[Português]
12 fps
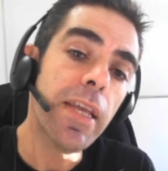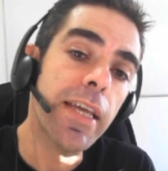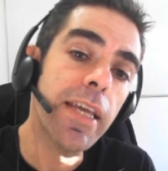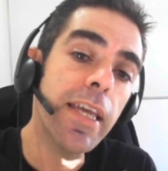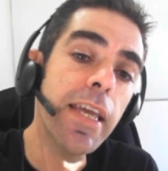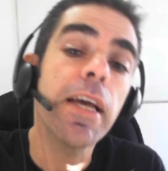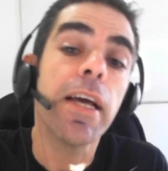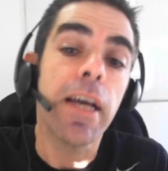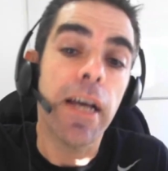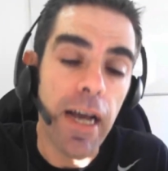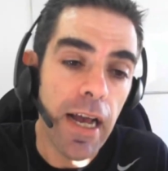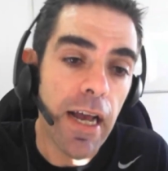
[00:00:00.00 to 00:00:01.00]
E
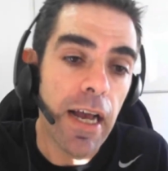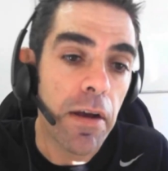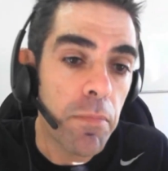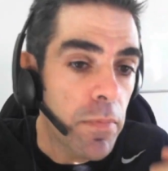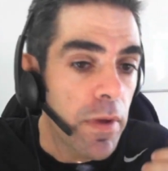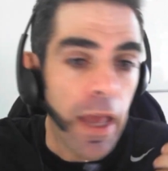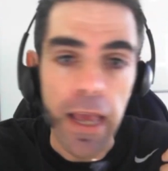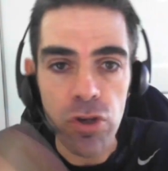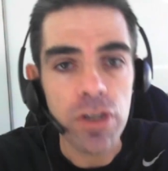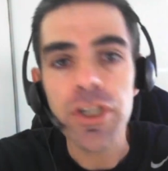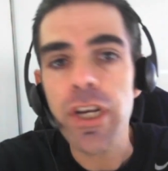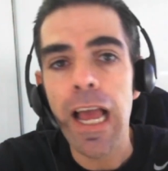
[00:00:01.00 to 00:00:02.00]
uh, é
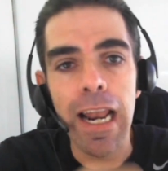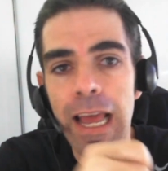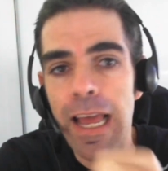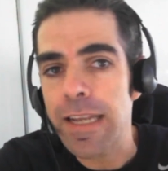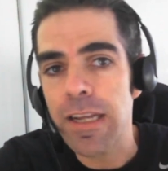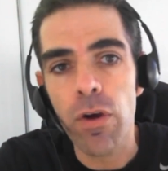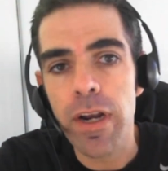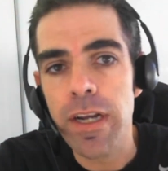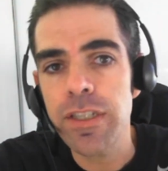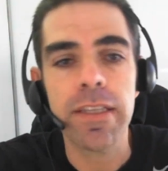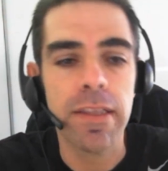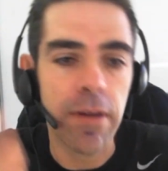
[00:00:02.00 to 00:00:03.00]
só chegar lá, na hora
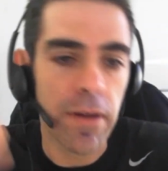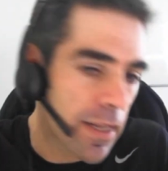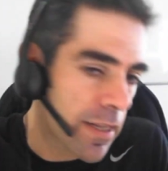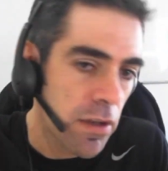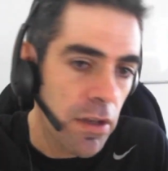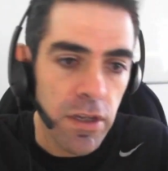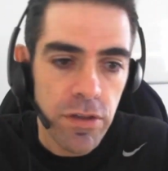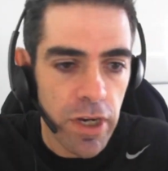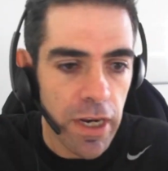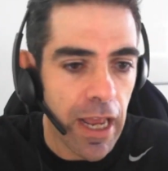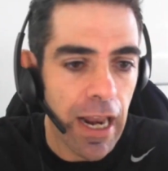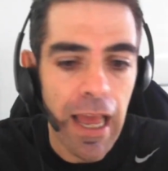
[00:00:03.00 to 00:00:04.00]
de entrada,
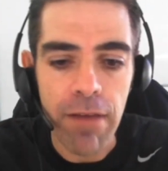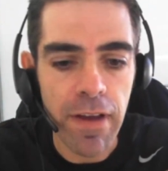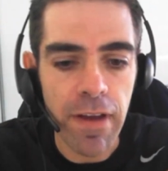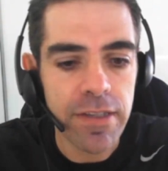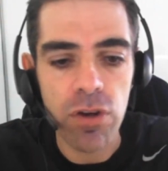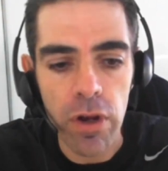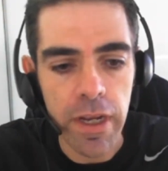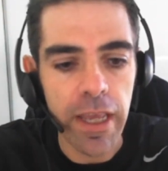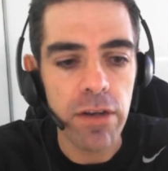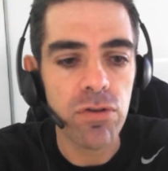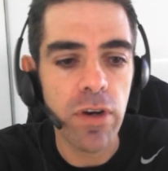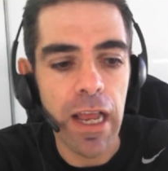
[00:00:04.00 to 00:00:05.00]
chega lá, fala assim, ó,
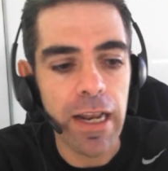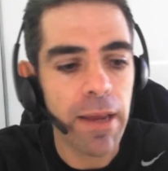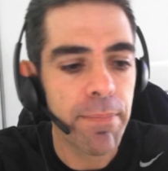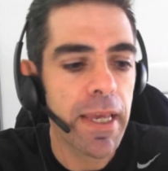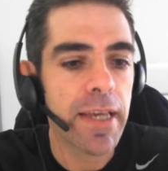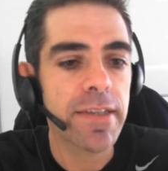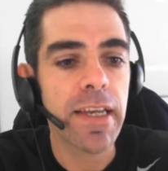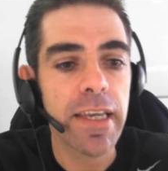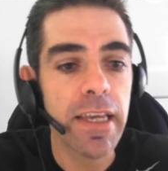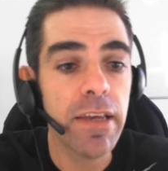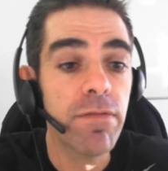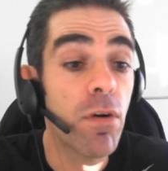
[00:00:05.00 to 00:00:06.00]
quero jogar na mesa
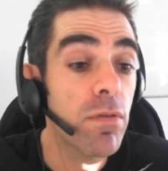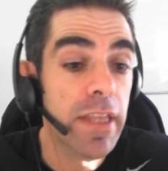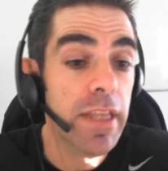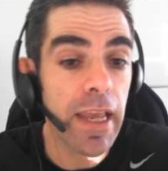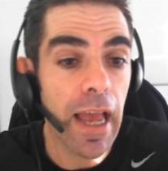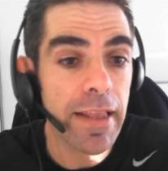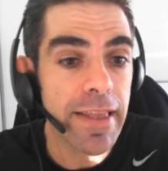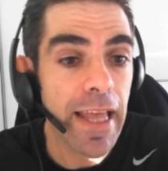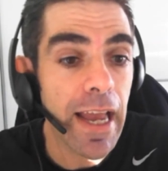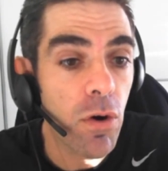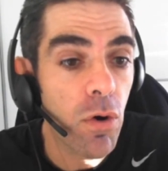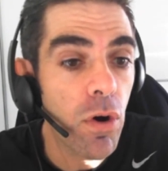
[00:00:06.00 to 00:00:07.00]
aqui. Vão ter,
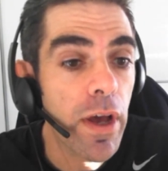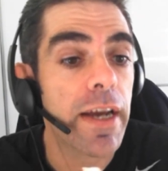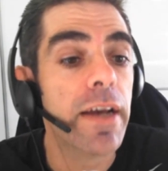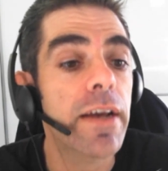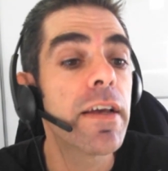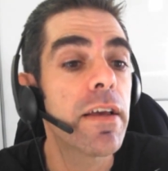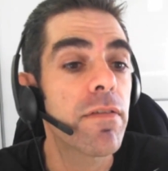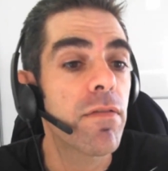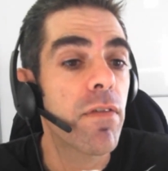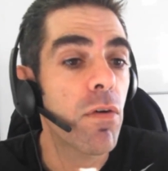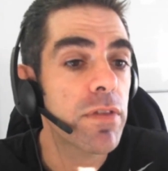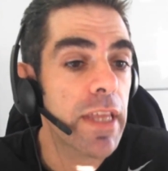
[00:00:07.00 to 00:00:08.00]
até agora,
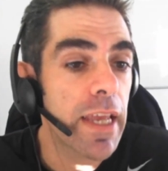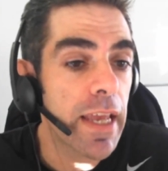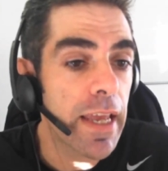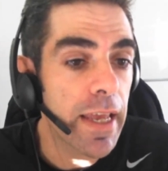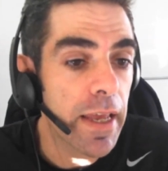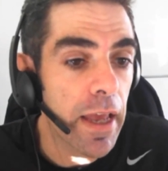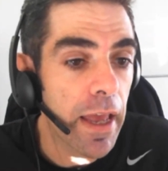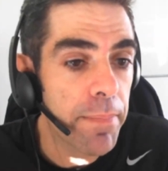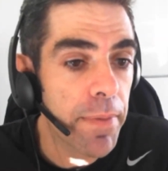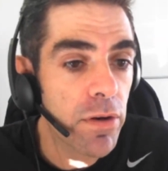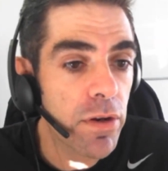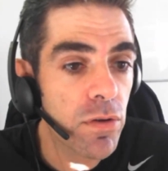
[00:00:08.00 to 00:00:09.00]
vão ter, é,
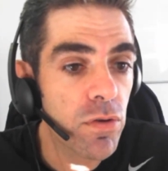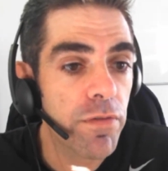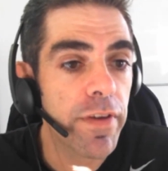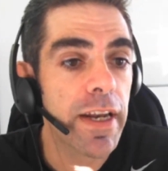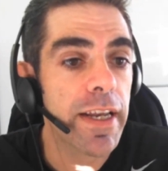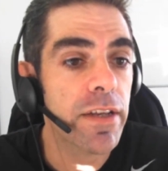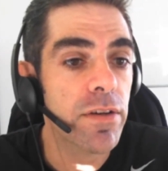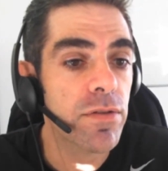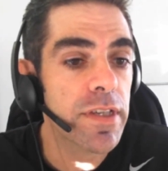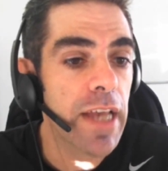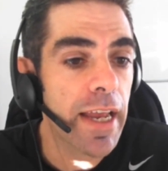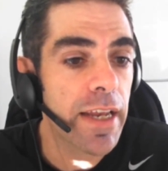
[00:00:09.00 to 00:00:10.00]
pelo que eu estou vendo aqui no
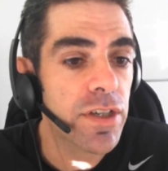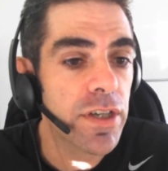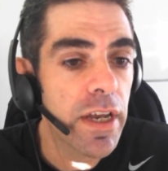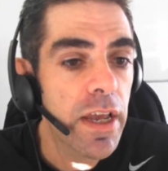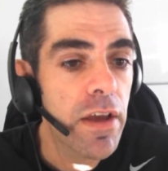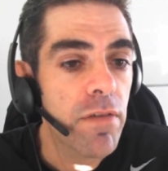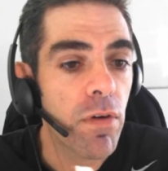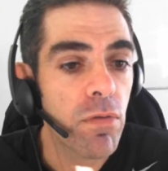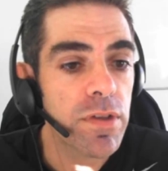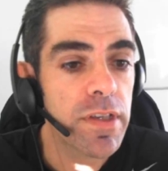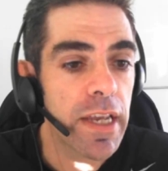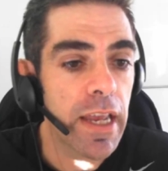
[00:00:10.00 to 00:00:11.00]
site,
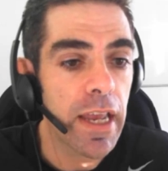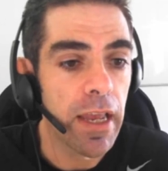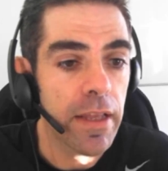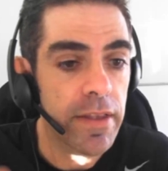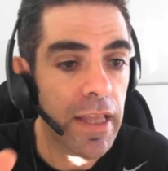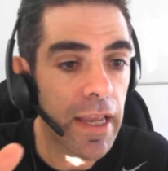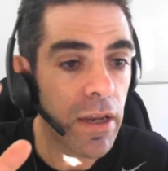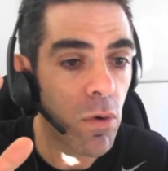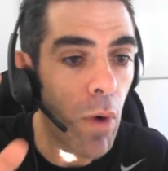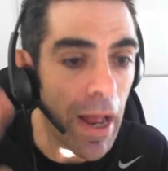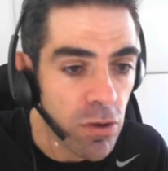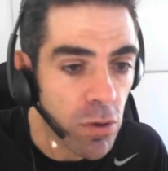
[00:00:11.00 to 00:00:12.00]
vão ser, tem
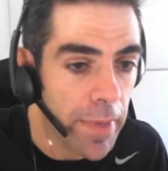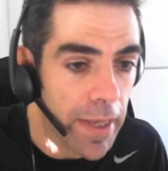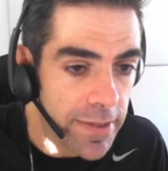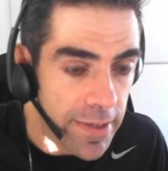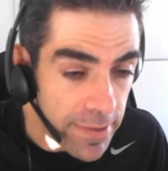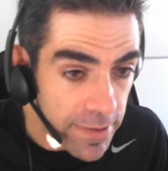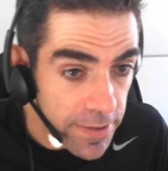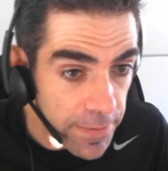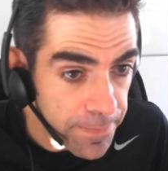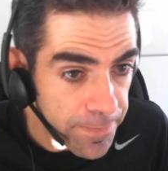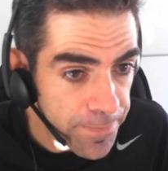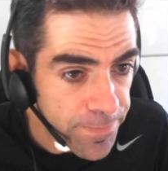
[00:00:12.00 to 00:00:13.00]
quatro
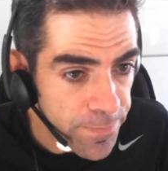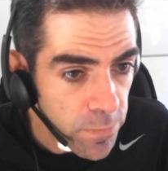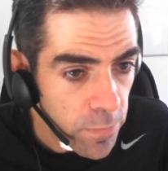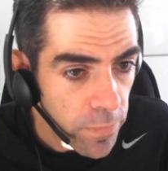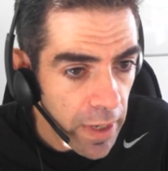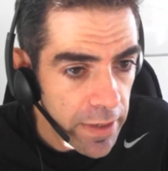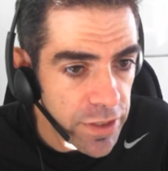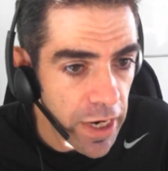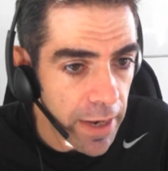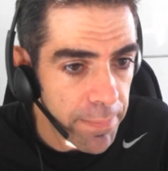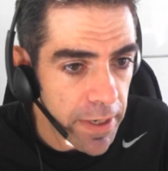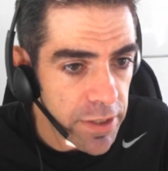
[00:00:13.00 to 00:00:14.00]
mesas de
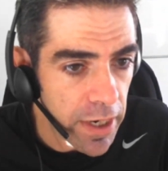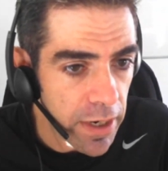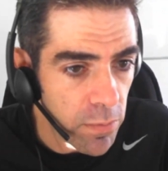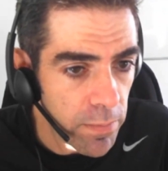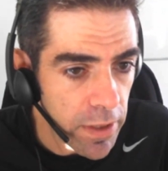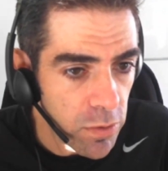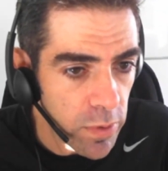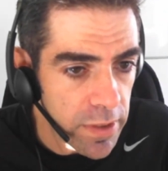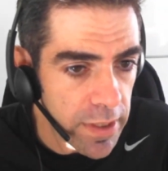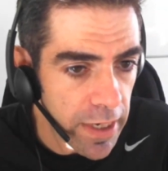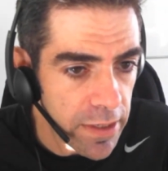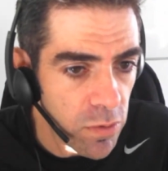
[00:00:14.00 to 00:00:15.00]
RPG, uma,
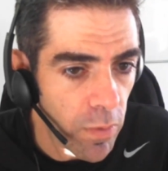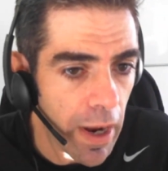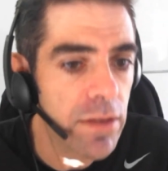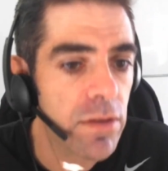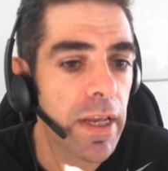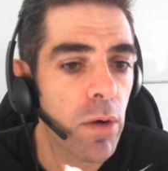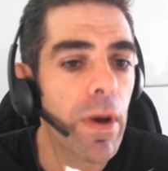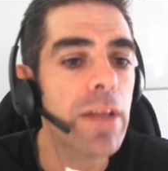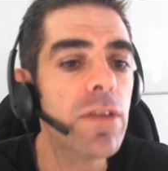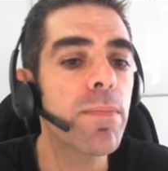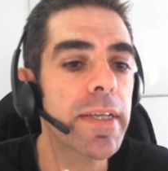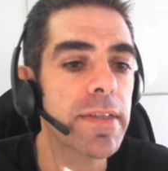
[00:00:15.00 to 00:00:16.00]
duas, três, quatro, tem
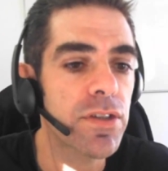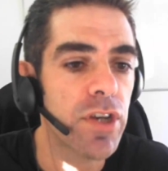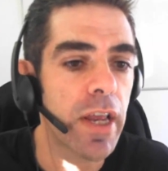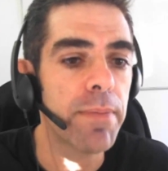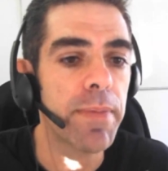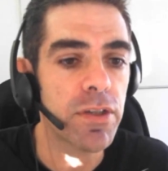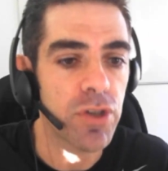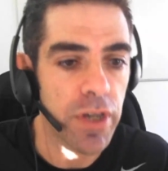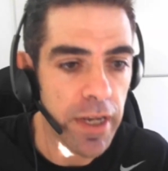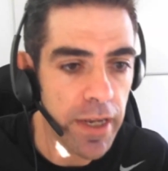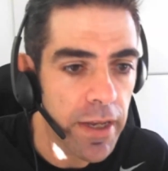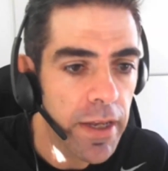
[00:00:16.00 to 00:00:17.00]
quatro mesas de
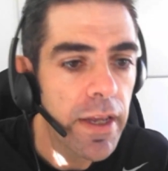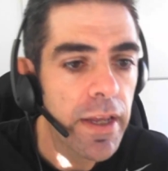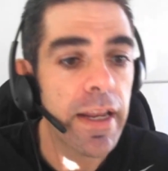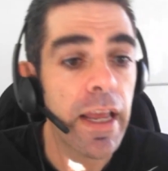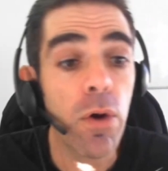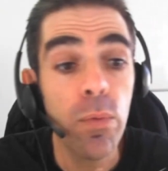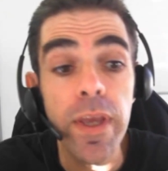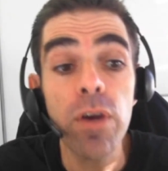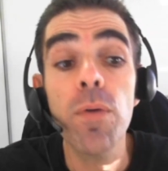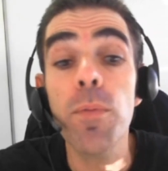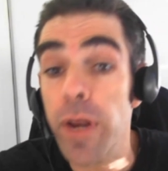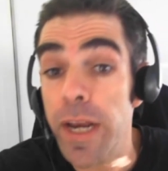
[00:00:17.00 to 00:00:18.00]
RPG, né, o
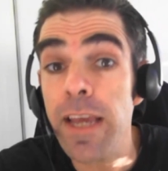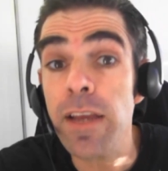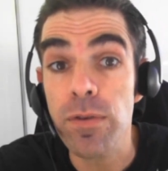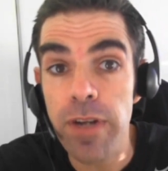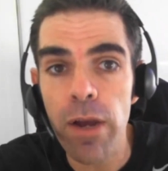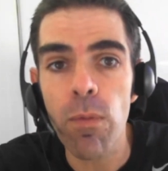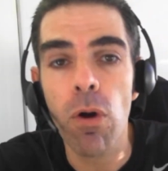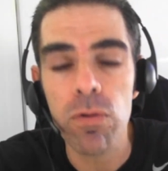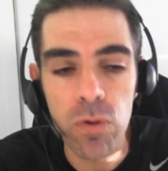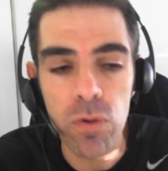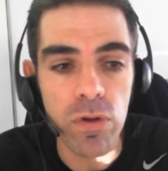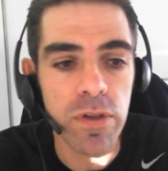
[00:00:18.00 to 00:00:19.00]
Igor Moreno, né, o
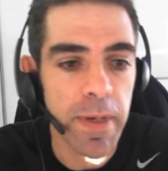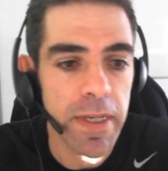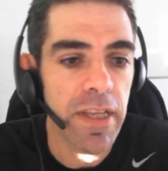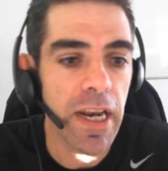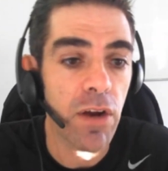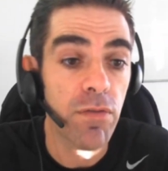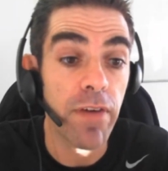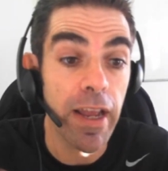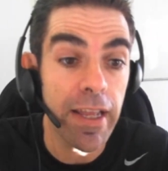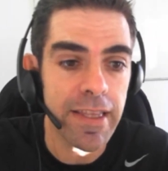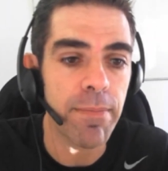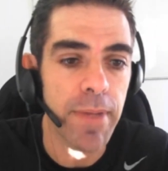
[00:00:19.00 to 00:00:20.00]
autor do Space Dragon,
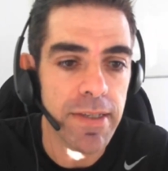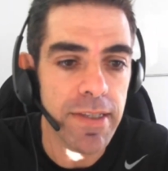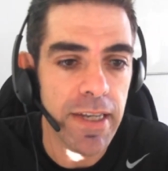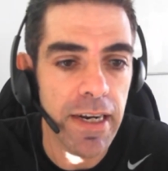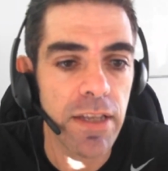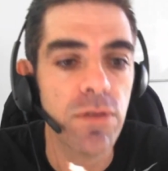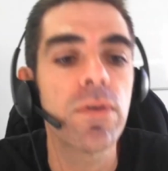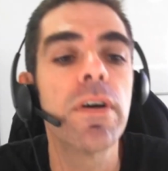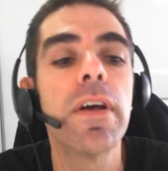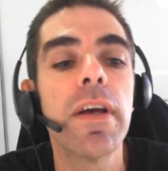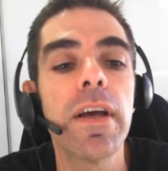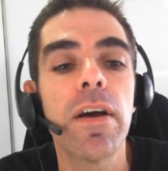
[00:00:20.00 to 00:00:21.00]
vai estar tá mestrando
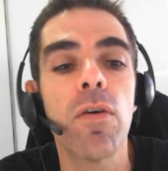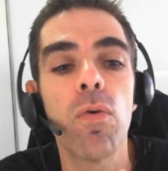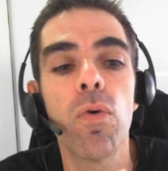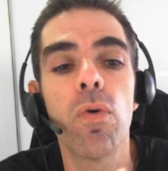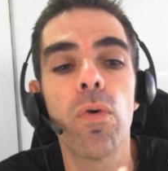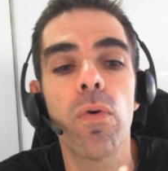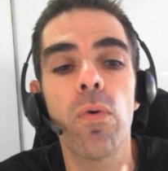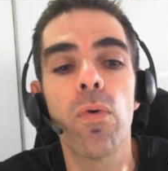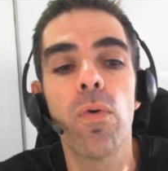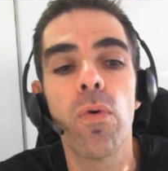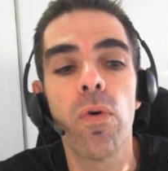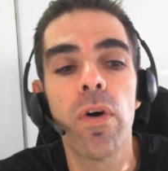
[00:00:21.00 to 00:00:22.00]
o,
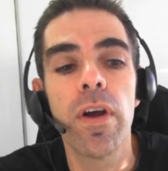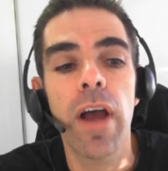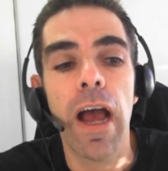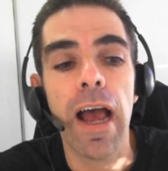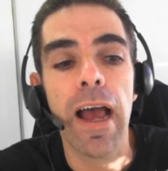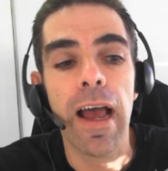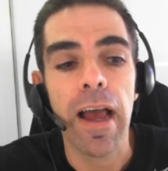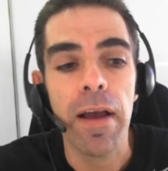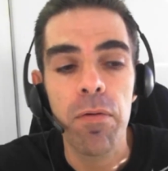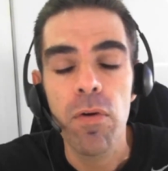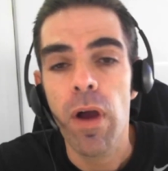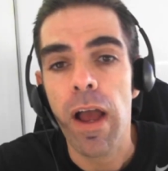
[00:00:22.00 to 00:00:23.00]
o,
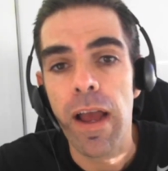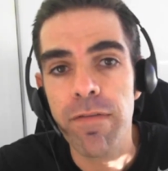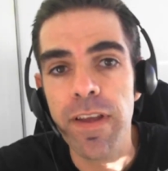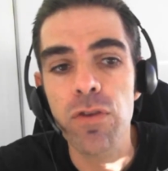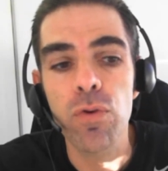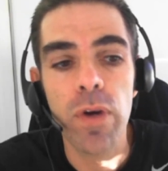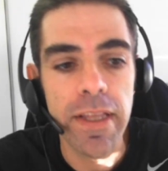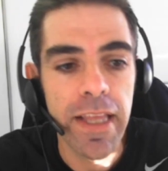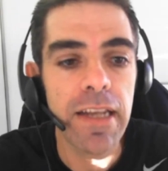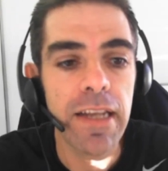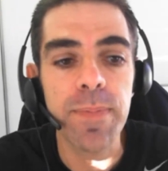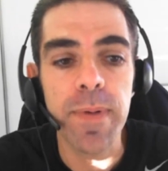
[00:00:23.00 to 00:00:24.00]
a, a aventura
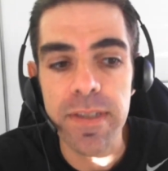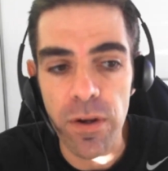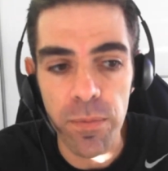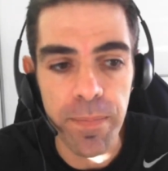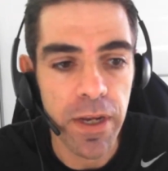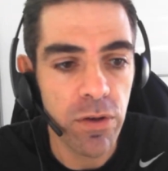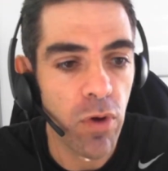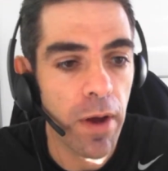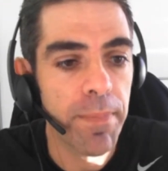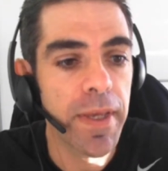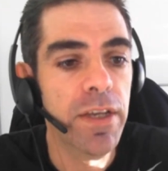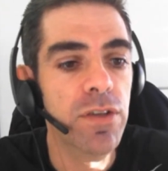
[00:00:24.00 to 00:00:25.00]
dele, Expedição Pico do
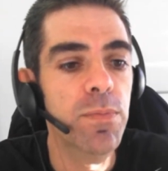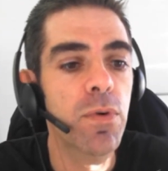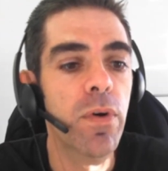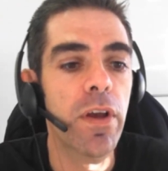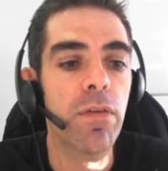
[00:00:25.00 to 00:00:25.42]
Abismo.